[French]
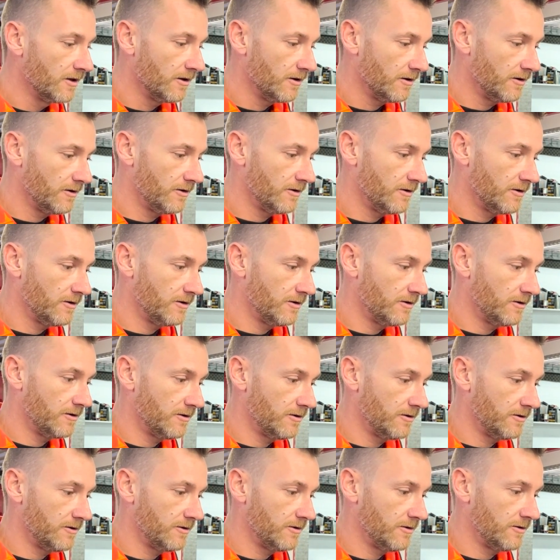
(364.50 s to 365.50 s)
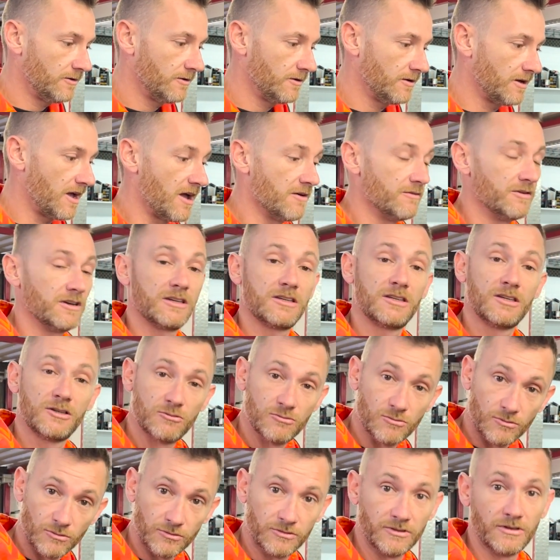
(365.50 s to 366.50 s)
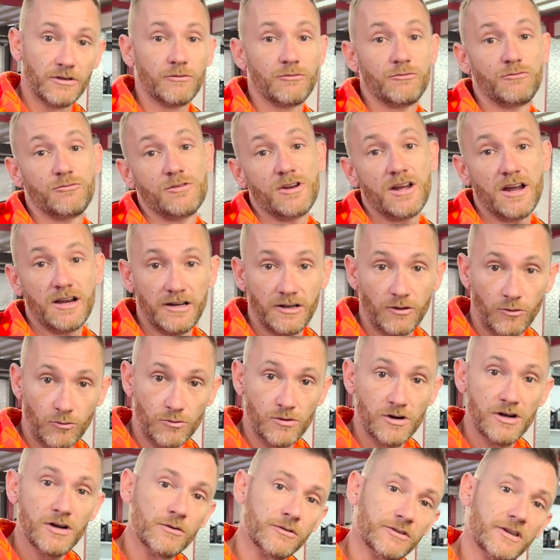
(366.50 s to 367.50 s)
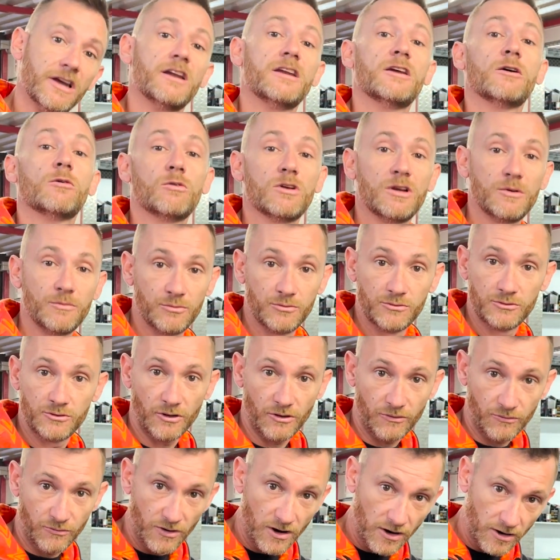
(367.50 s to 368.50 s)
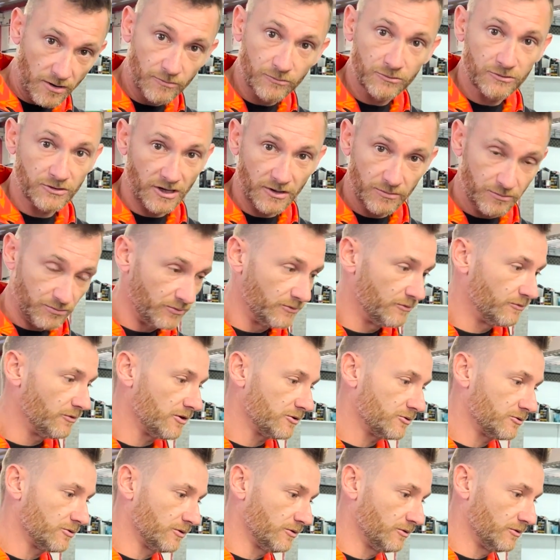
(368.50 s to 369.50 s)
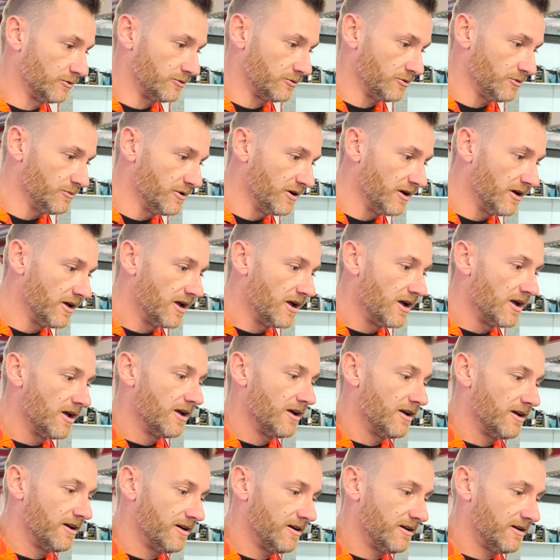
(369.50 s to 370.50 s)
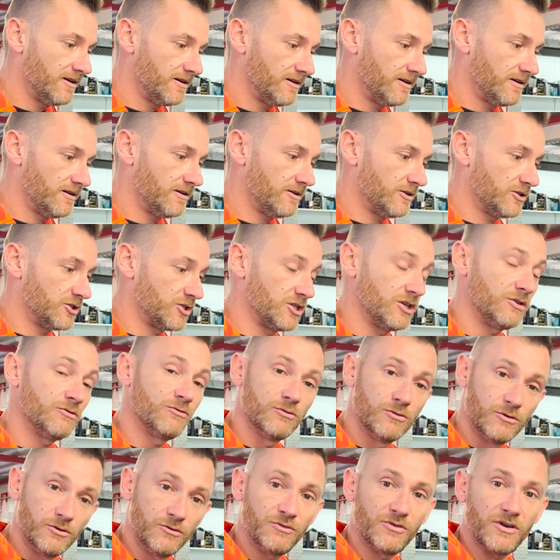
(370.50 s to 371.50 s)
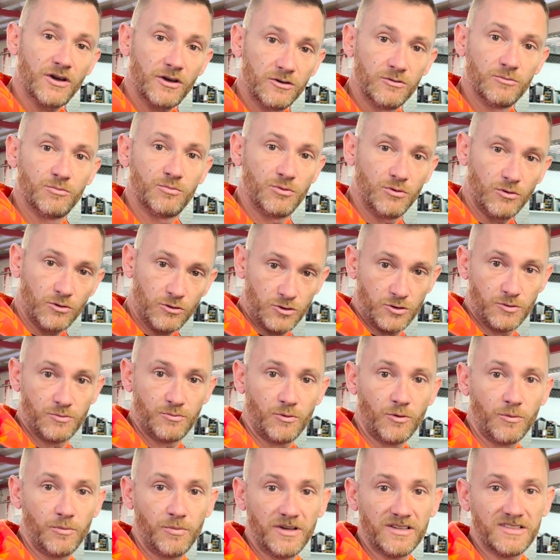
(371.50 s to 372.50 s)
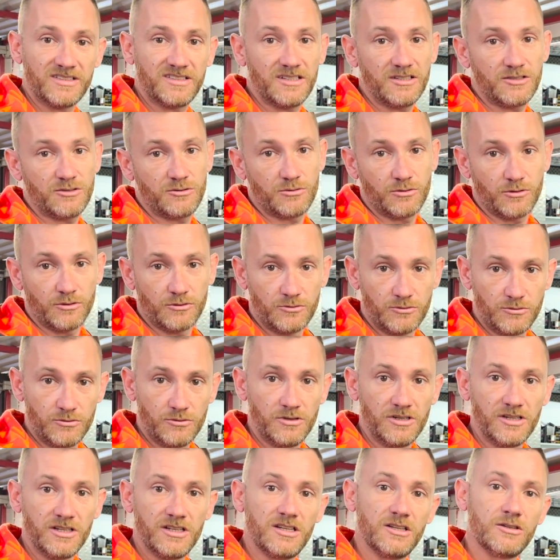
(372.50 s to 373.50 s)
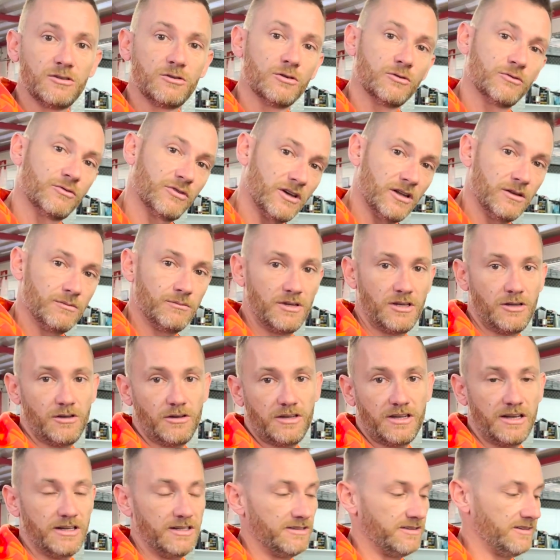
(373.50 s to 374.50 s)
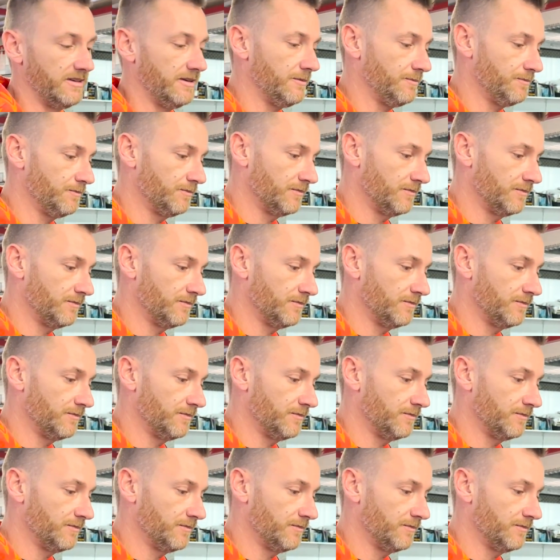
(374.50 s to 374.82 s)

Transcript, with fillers: Euh, avec Kiku, on, voulait aller rouler, on est allé rouler plusieurs fois, comme vous avez pu le voir sur YouTube. Euh, j'ai voulu faire une purge pour passer sur du liquide de frein de meilleure qualité.